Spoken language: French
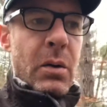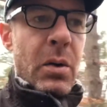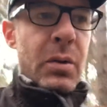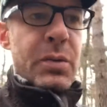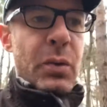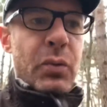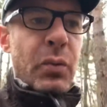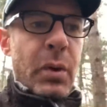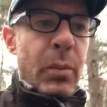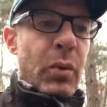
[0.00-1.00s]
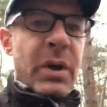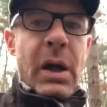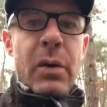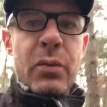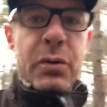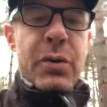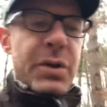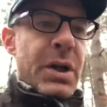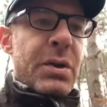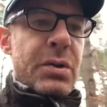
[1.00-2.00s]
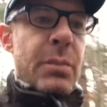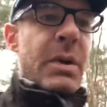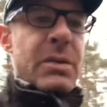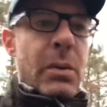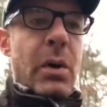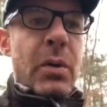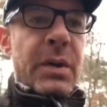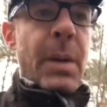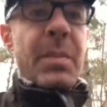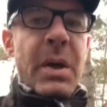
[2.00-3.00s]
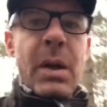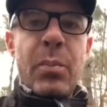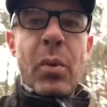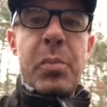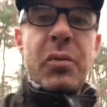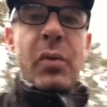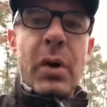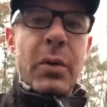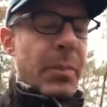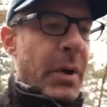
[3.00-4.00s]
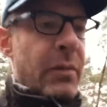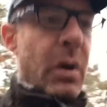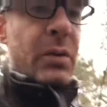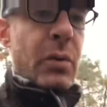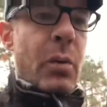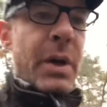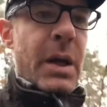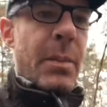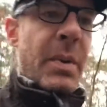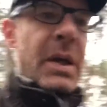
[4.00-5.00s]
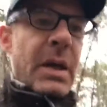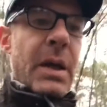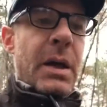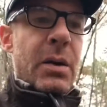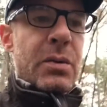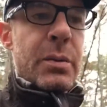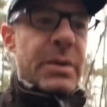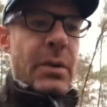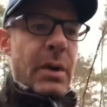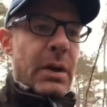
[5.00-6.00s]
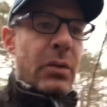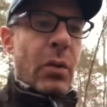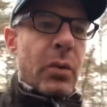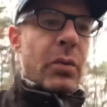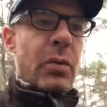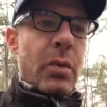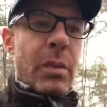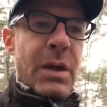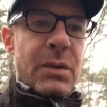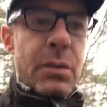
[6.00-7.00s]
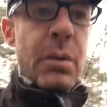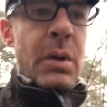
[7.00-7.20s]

surtout dans mon cas où je cherche une maison à retaper pour pouvoir ne pas avoir de loyer à payer et ensuite être autonome là-dessus.